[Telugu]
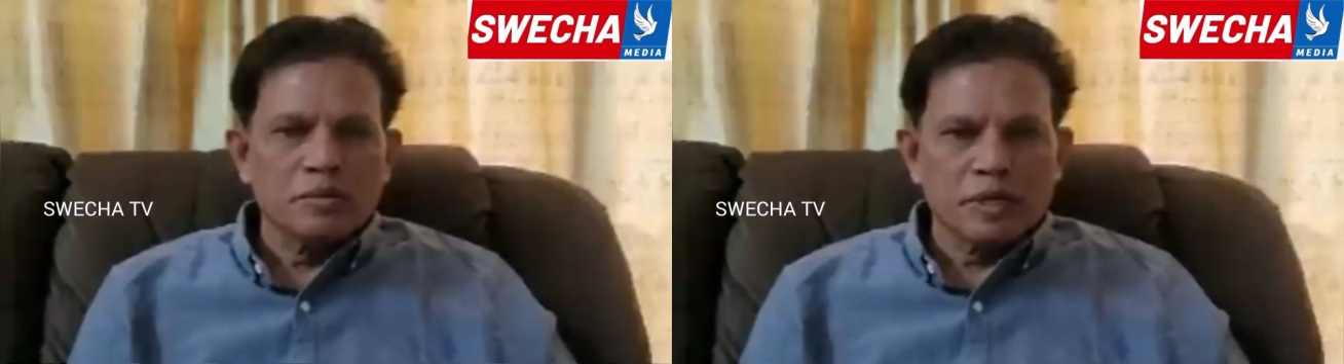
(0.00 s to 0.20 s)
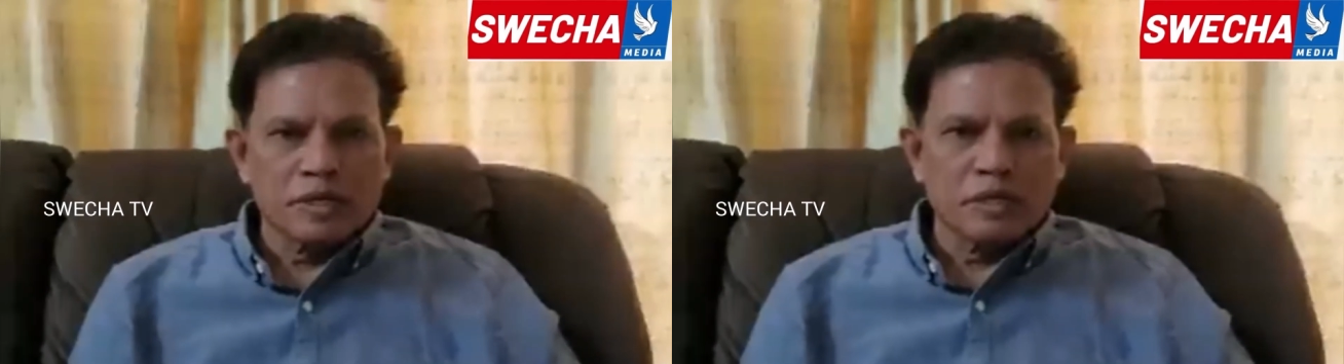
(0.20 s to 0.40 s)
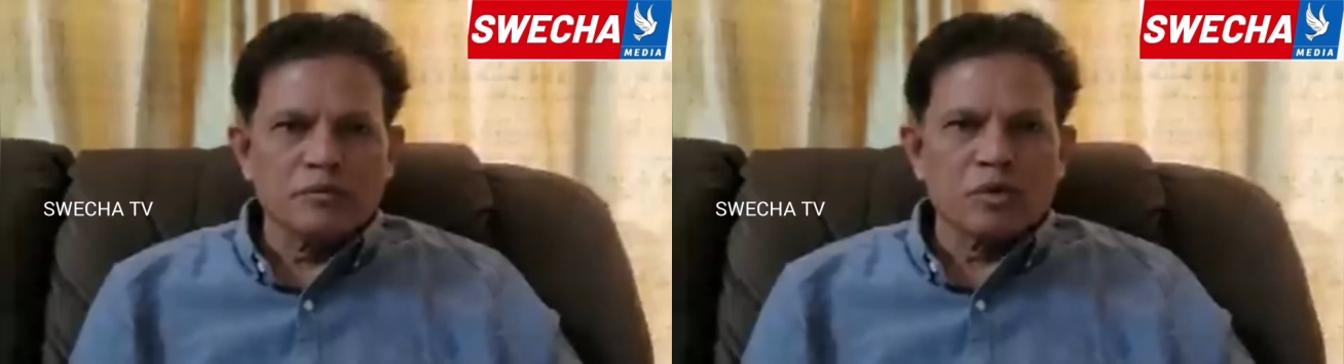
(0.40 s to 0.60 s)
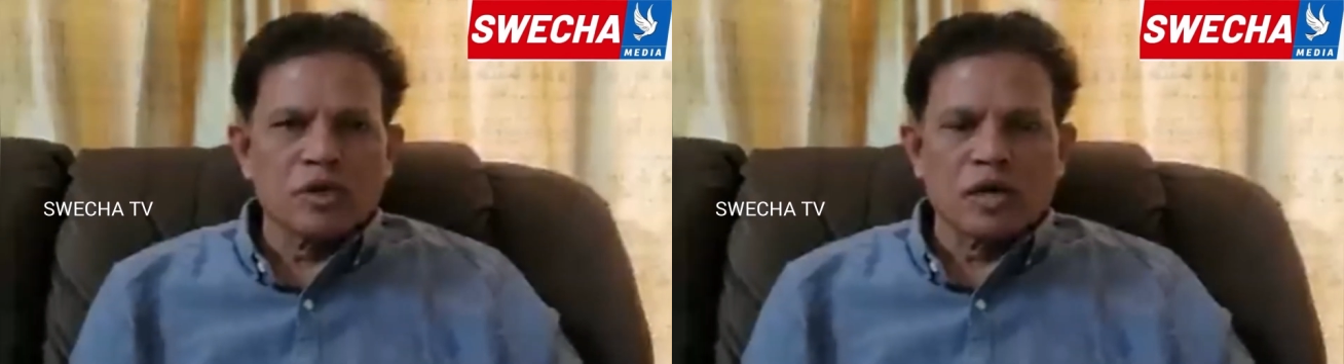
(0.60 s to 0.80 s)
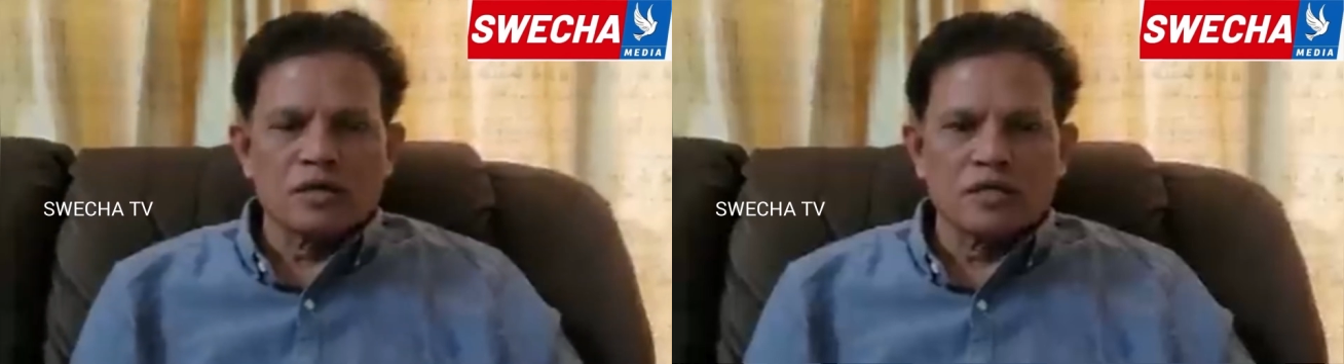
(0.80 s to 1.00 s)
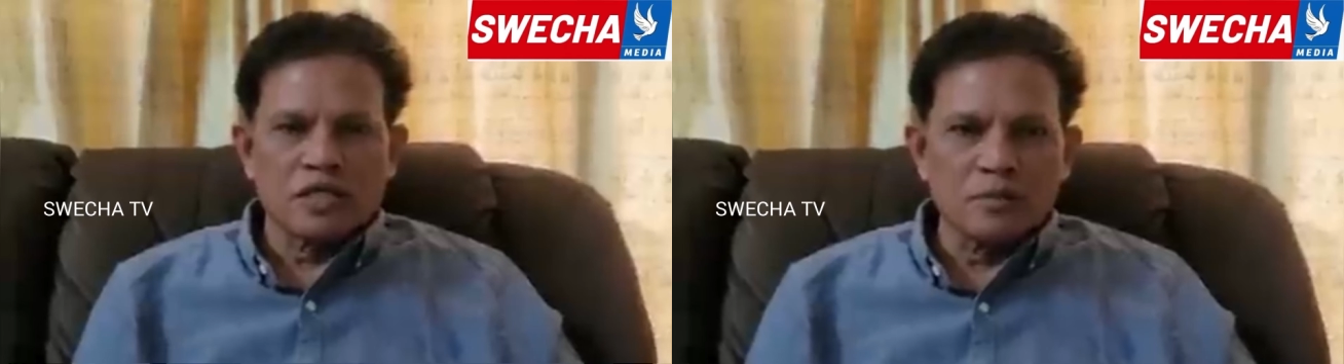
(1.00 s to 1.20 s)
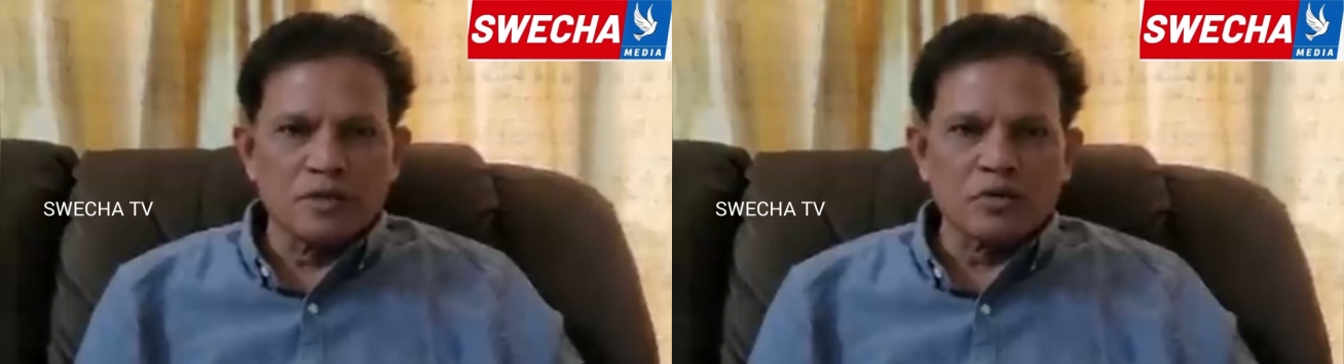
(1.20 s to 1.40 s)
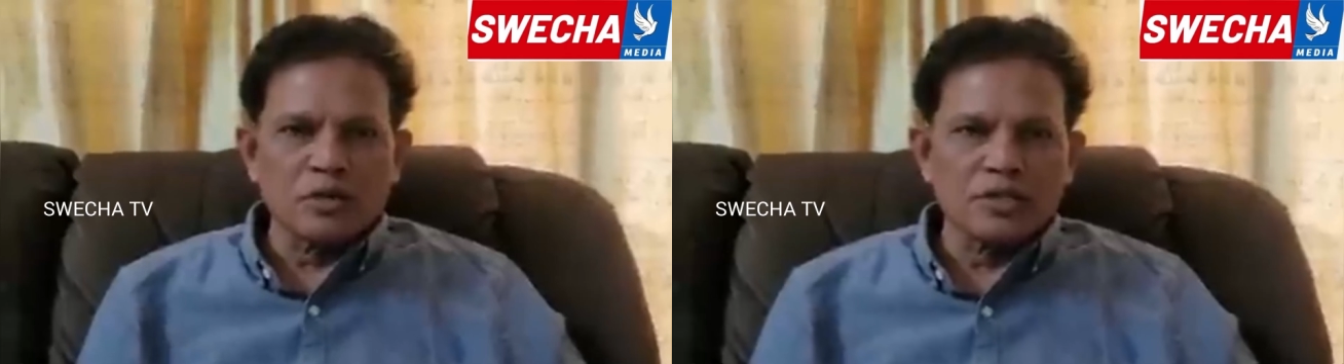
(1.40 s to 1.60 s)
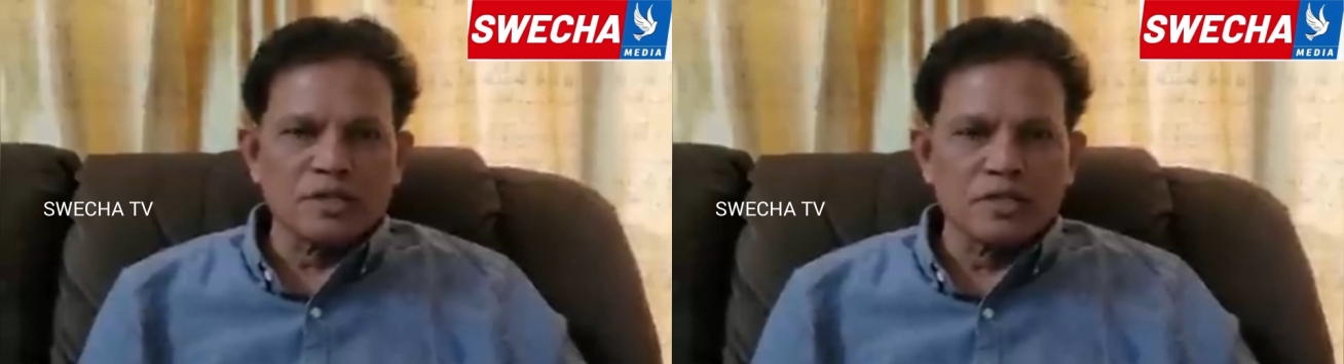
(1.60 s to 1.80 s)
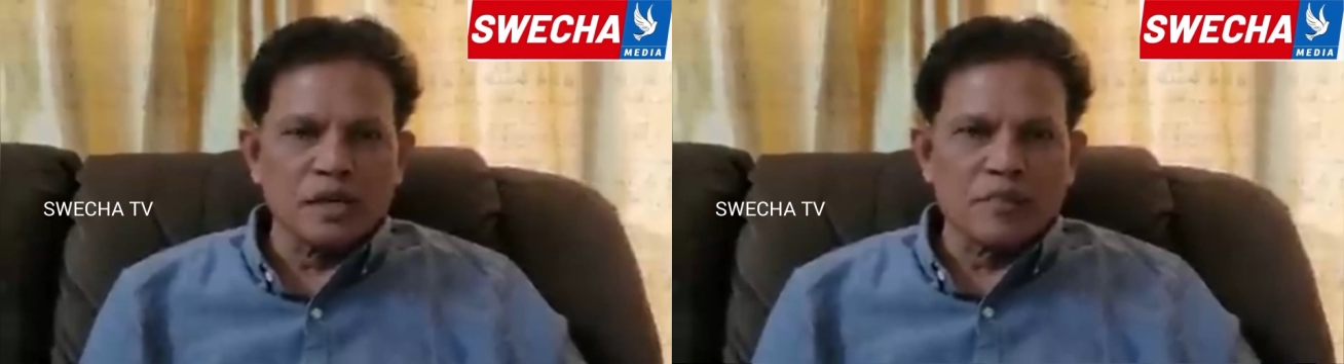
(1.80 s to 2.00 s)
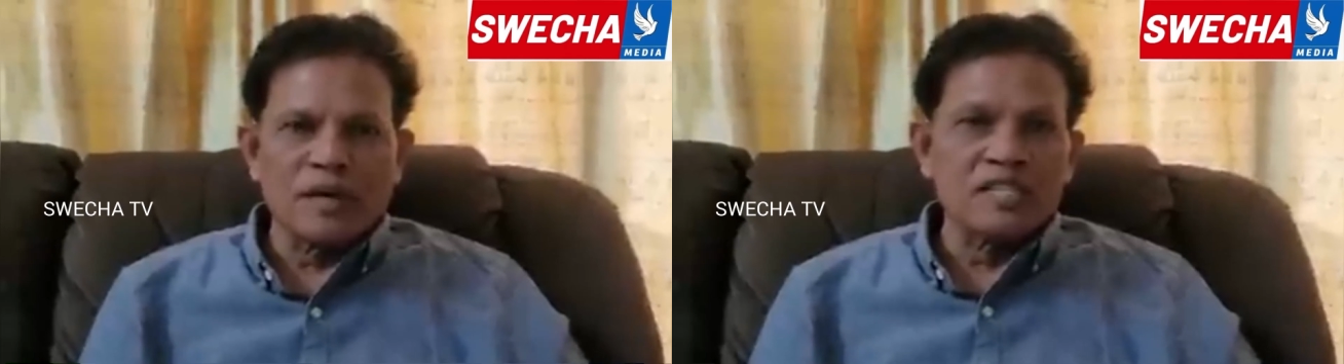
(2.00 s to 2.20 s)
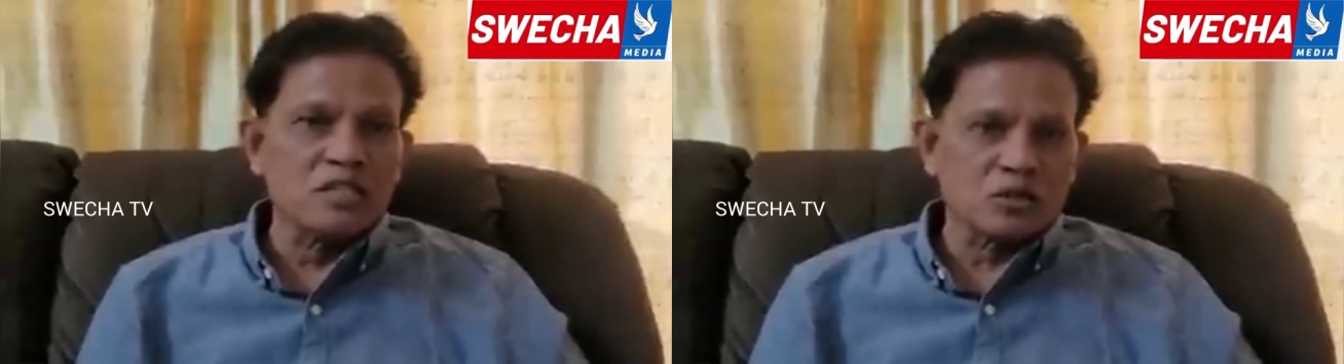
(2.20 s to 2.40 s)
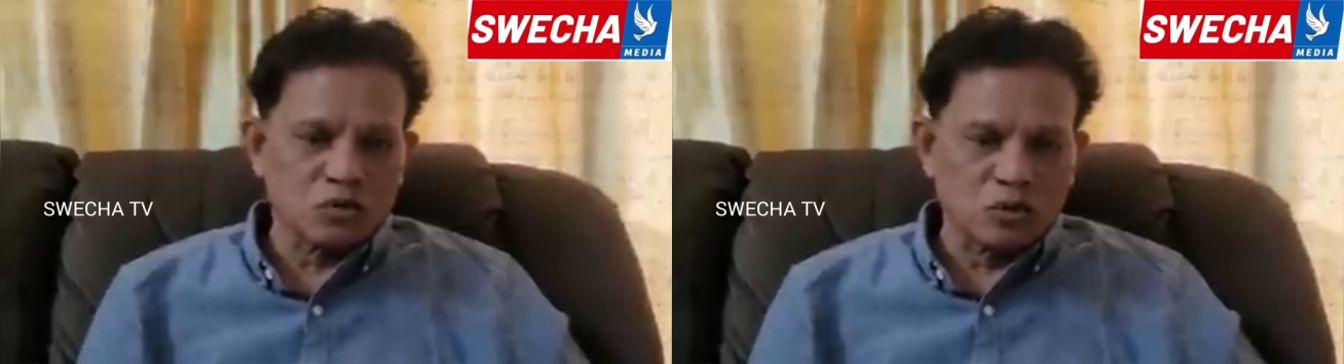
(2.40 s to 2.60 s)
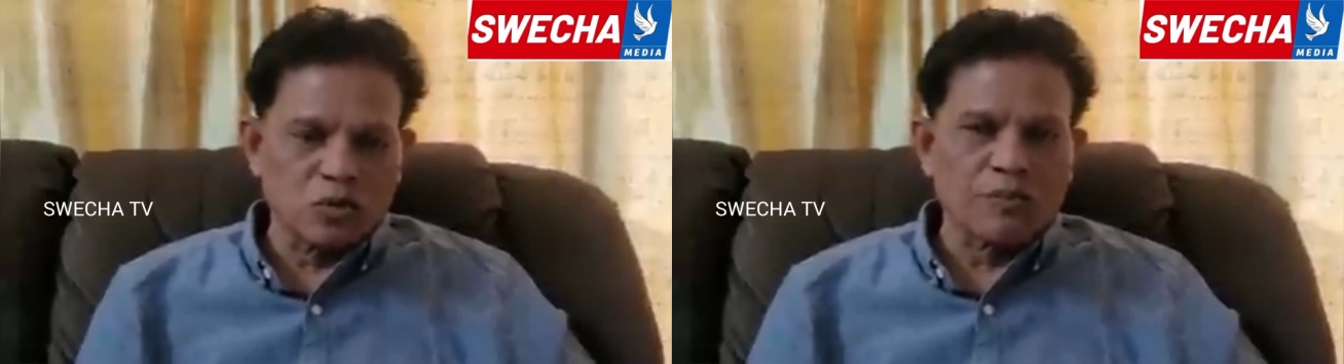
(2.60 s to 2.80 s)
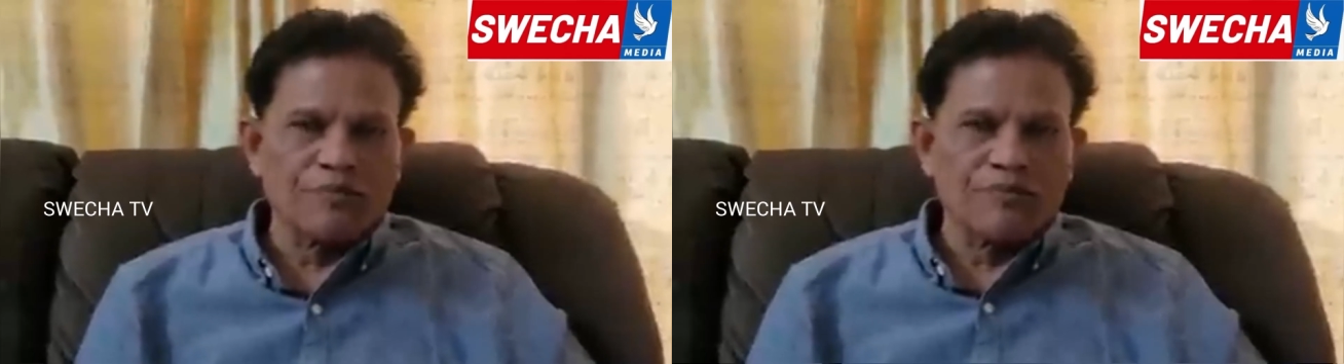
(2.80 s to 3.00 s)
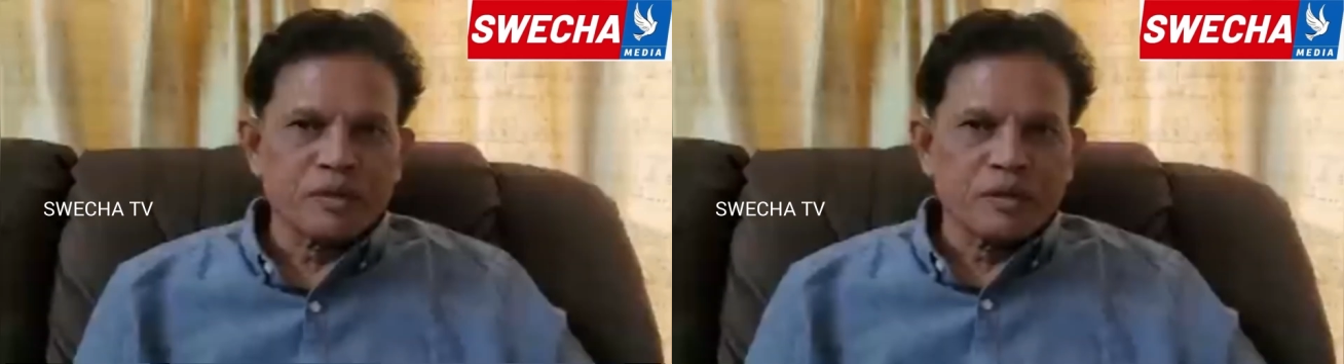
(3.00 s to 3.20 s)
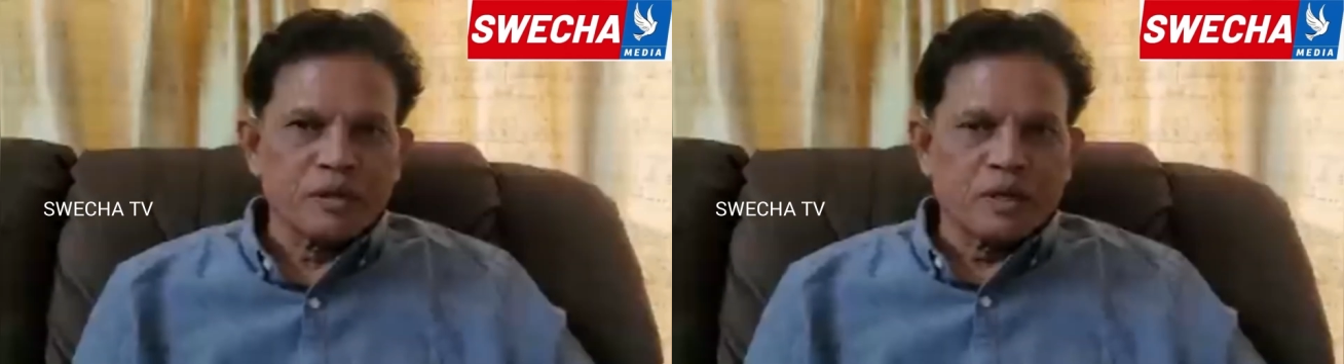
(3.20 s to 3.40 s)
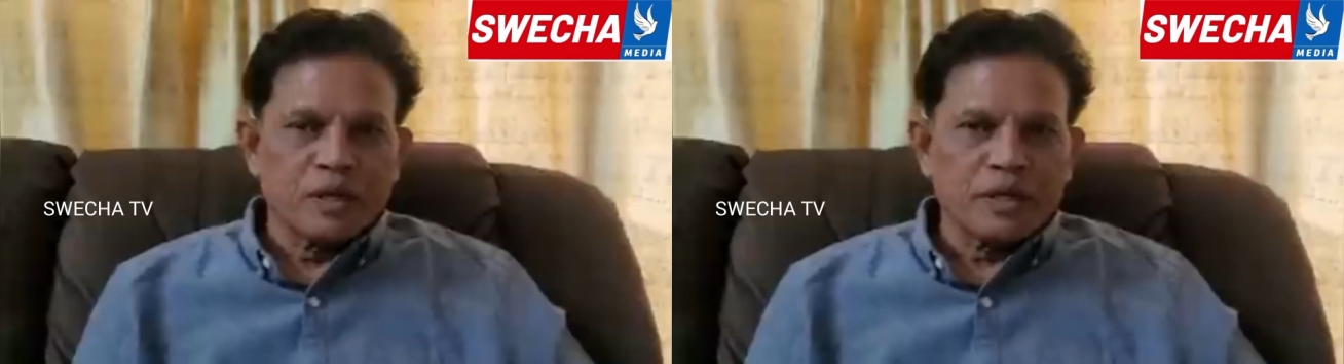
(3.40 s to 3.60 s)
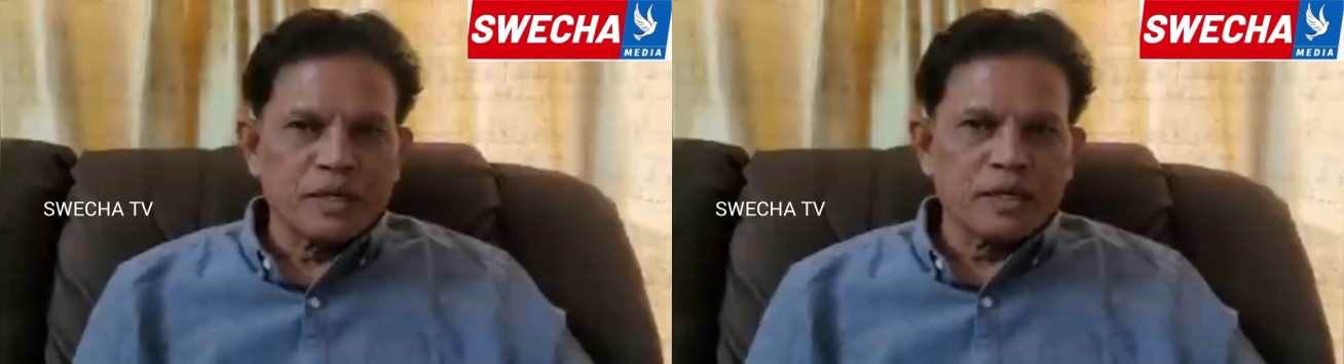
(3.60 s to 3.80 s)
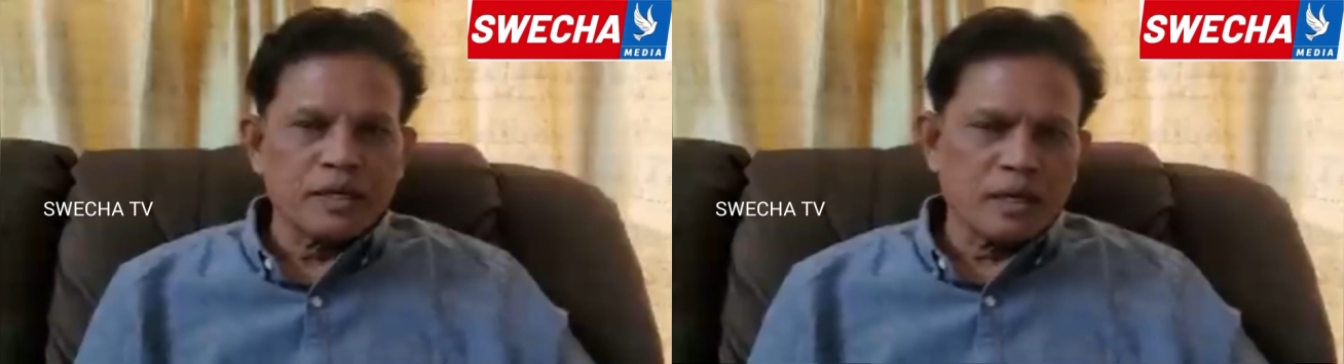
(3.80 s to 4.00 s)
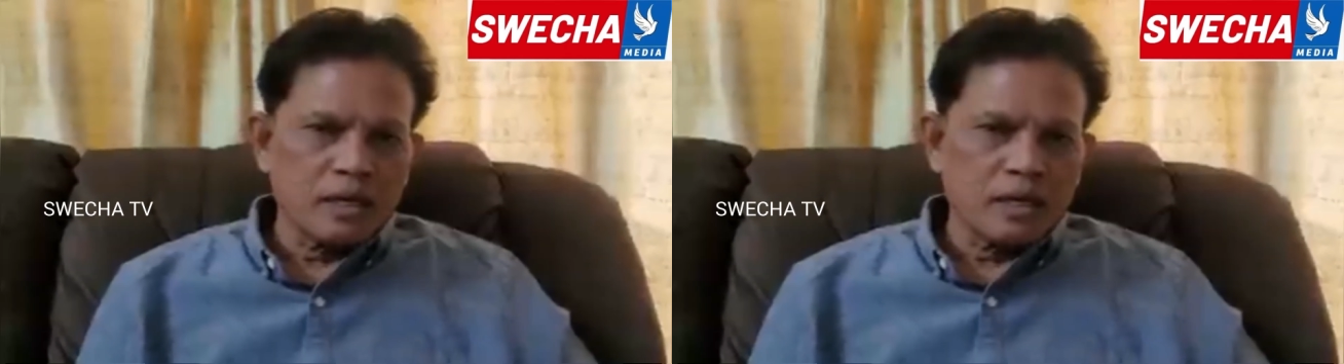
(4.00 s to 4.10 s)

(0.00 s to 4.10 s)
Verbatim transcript: మనకి మొన్న జడ్జిమెంట్ కూడా ఇచ్చింది అపీల్ చేసుకుంటూ అంటే ఇక్కడ